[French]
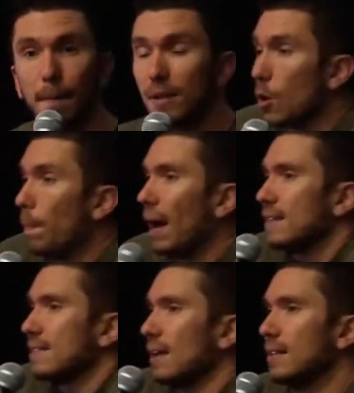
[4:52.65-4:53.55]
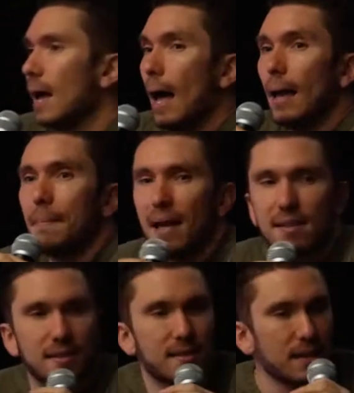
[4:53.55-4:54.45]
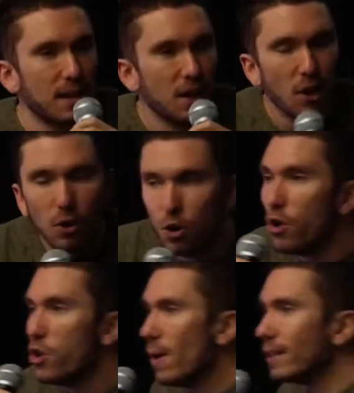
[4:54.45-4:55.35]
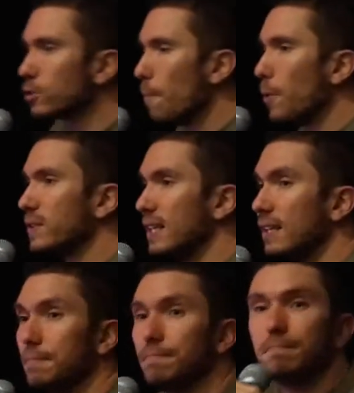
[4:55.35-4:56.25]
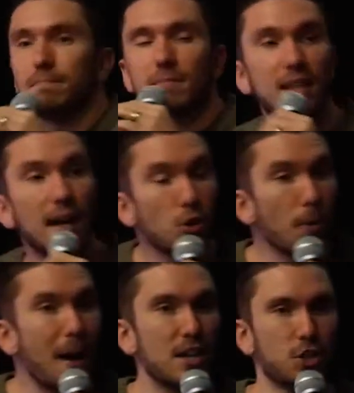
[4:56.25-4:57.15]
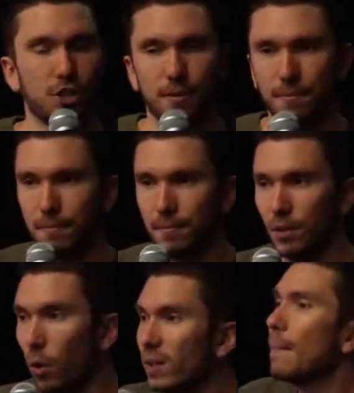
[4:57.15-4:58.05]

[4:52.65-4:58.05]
Mais ils ne sont pas restés à dire, ah mince, le lieu est trop petit, quel dommage, on